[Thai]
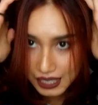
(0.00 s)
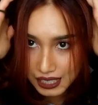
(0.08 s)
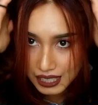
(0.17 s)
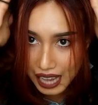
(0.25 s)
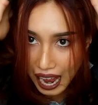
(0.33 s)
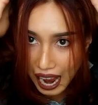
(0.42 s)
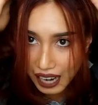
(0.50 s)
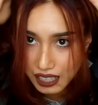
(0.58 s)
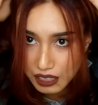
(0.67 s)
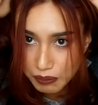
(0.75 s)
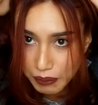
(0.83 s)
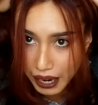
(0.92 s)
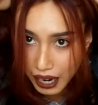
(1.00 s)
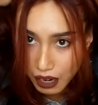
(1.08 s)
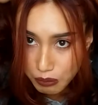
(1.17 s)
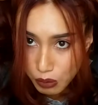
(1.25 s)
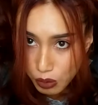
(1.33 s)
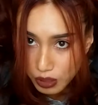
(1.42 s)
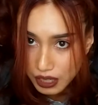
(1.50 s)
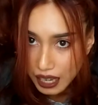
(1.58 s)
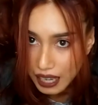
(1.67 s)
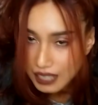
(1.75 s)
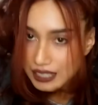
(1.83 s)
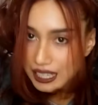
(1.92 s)
สางขึ้นไปข้างบนค่ะ
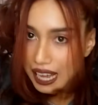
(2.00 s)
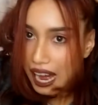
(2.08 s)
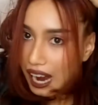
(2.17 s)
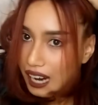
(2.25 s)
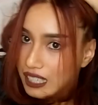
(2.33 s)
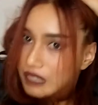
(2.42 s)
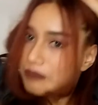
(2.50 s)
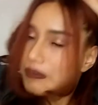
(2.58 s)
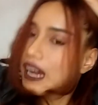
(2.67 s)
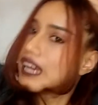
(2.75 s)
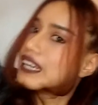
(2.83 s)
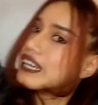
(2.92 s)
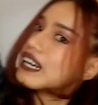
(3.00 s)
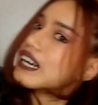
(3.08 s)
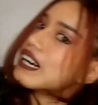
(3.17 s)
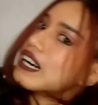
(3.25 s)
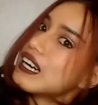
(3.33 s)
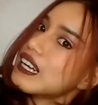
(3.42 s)
สางขึ้นไปนะคะ